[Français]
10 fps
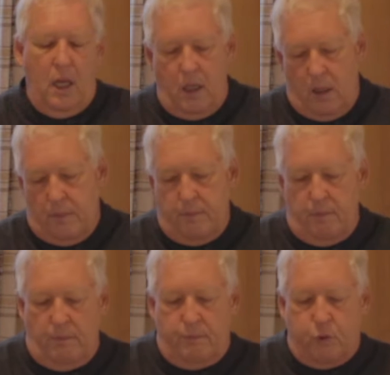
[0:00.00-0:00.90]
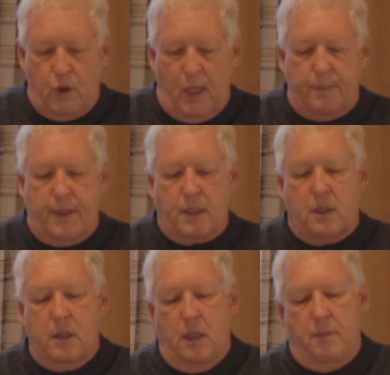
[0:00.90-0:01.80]
Euh, pourquoi? Parce
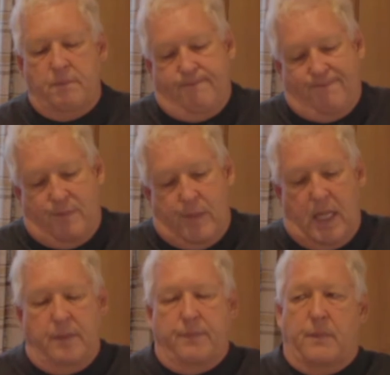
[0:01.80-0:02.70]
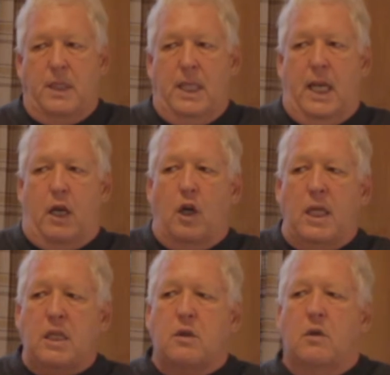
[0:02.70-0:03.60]
que, bien, les
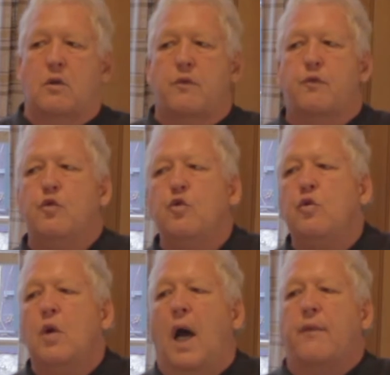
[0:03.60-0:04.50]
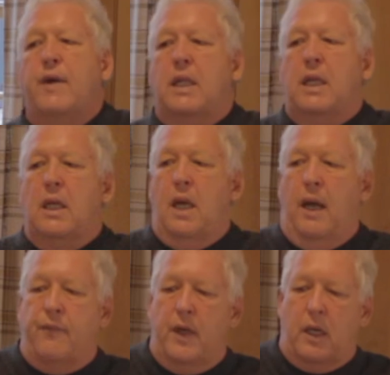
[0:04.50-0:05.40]
récollets sont venus avec, les,
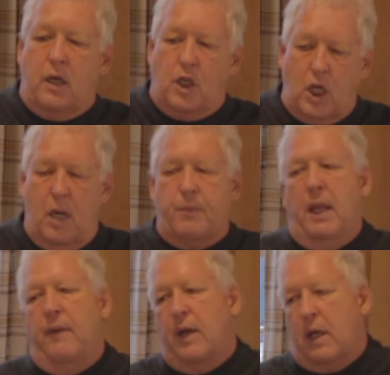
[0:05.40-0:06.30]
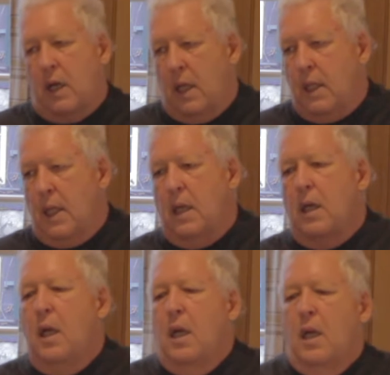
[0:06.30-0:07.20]
avec Champlain, avec euh, les,
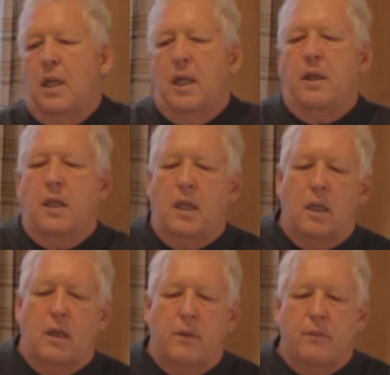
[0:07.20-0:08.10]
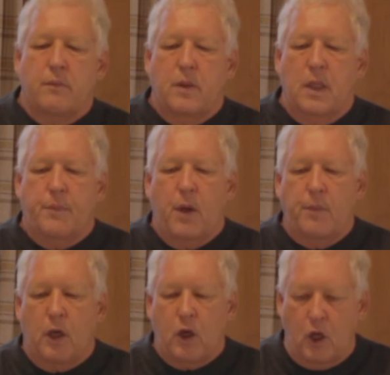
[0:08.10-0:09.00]
les, les,
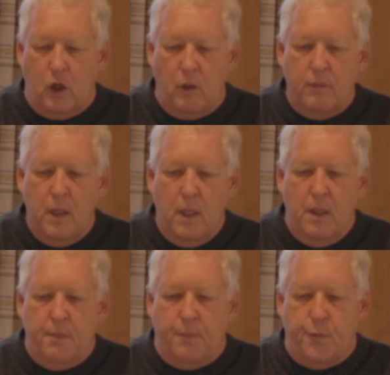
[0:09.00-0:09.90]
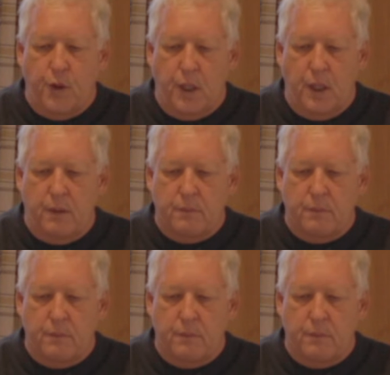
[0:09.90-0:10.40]
premiers colons. Puis,